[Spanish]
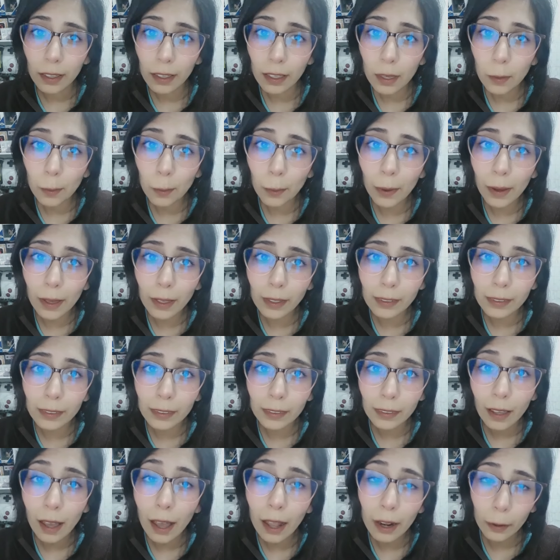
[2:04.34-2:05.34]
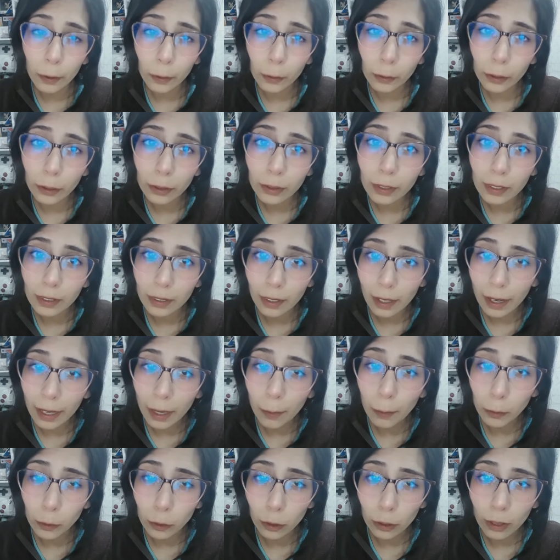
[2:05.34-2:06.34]
Y pues algunos estarán
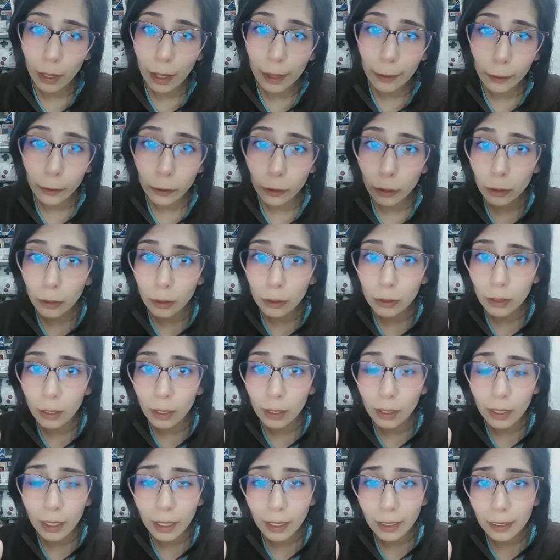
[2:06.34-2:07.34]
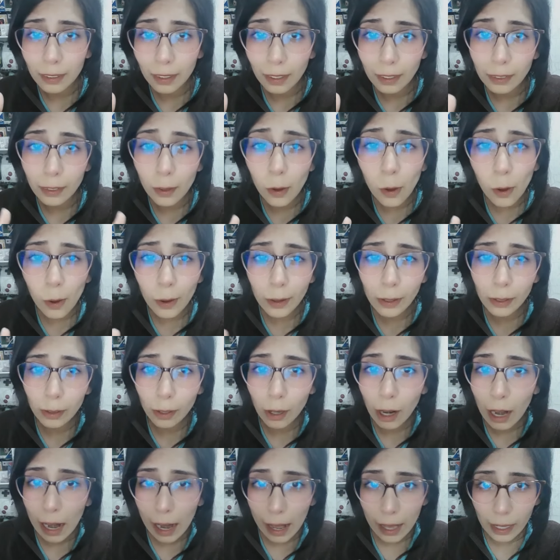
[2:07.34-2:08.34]
emocionados, otros tristes o
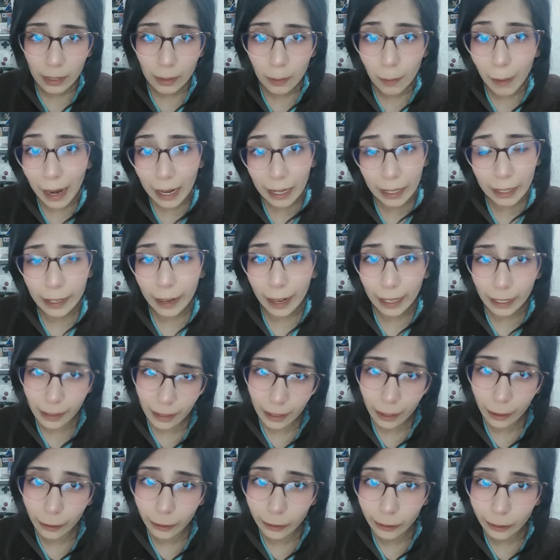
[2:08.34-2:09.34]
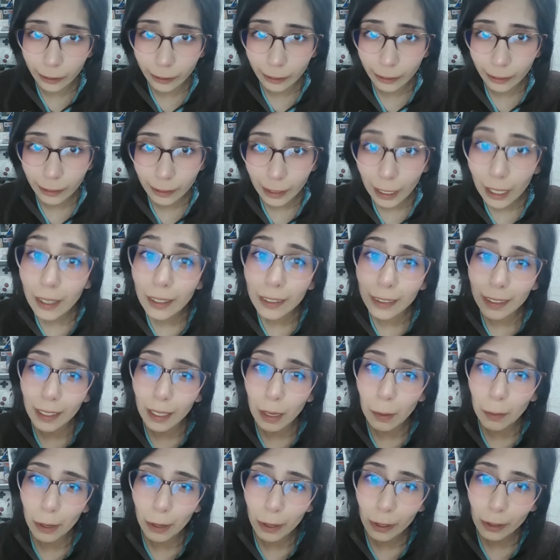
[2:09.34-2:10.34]
otros les valdrá, chicos.
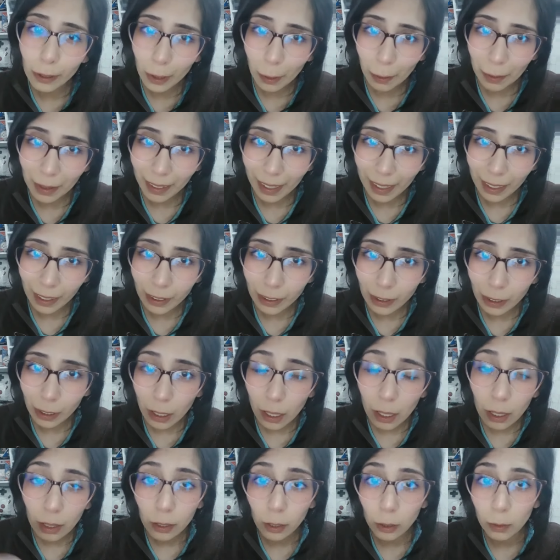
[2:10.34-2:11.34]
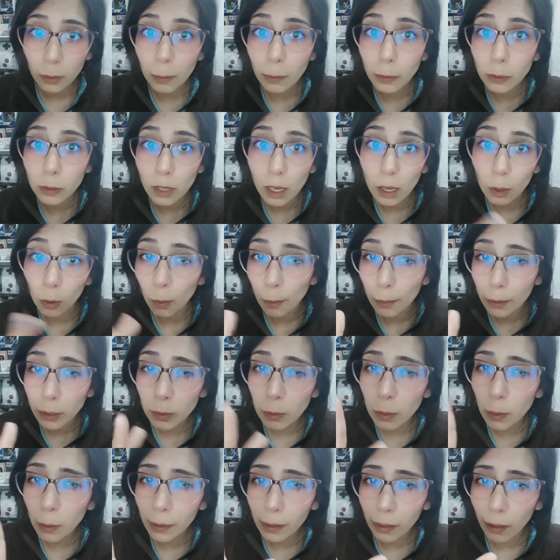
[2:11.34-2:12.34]
Déjenmelo en los comentarios. Nos vemos en un
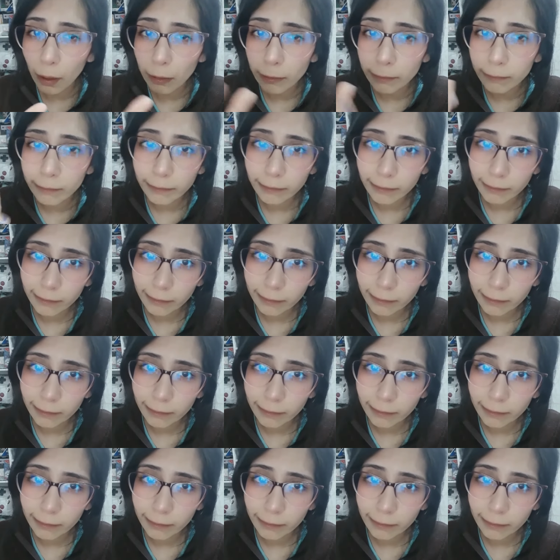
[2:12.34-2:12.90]
próximo video.